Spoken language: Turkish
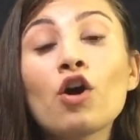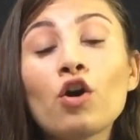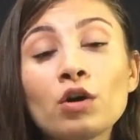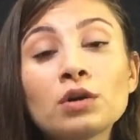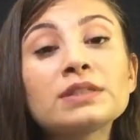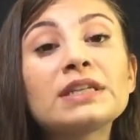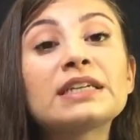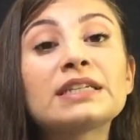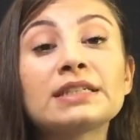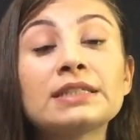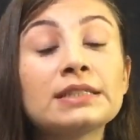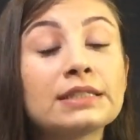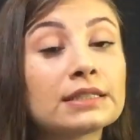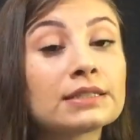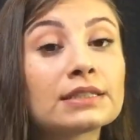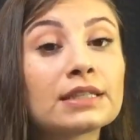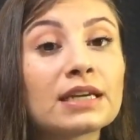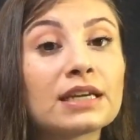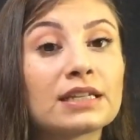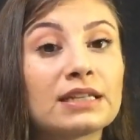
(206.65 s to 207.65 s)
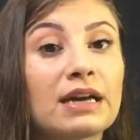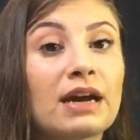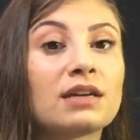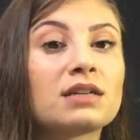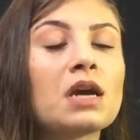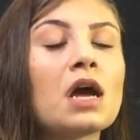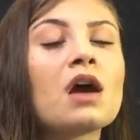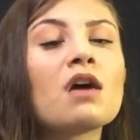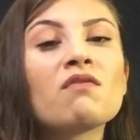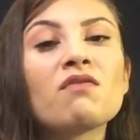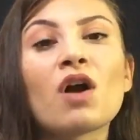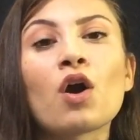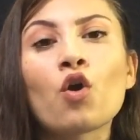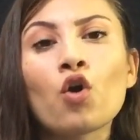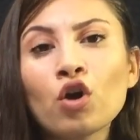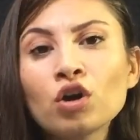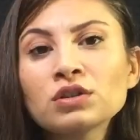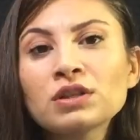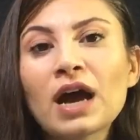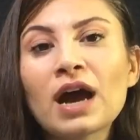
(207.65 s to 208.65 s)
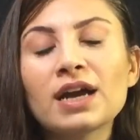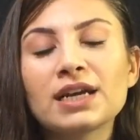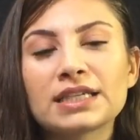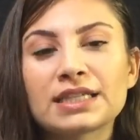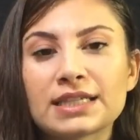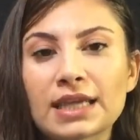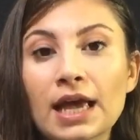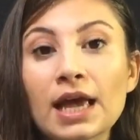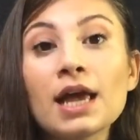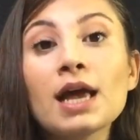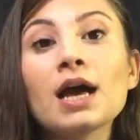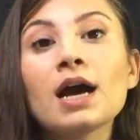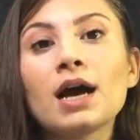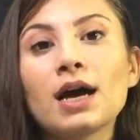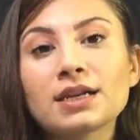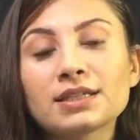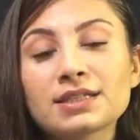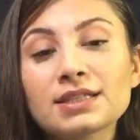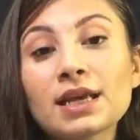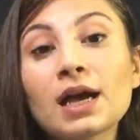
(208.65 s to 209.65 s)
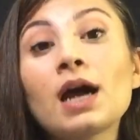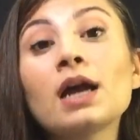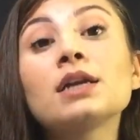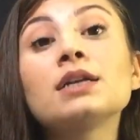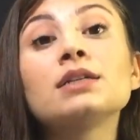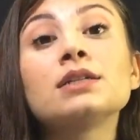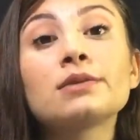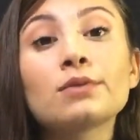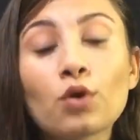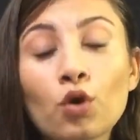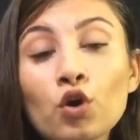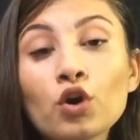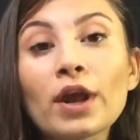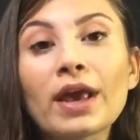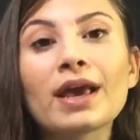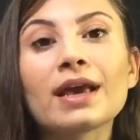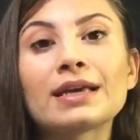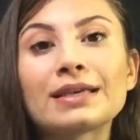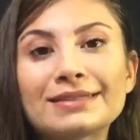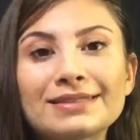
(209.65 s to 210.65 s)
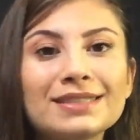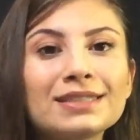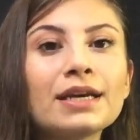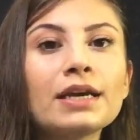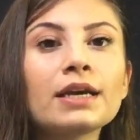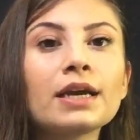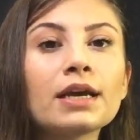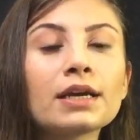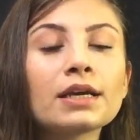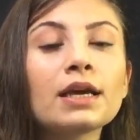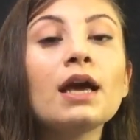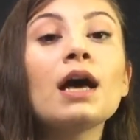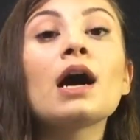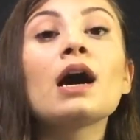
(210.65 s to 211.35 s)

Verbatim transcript: Hoder'in yanına gider ve Hoder ise Asyarların oraya giderek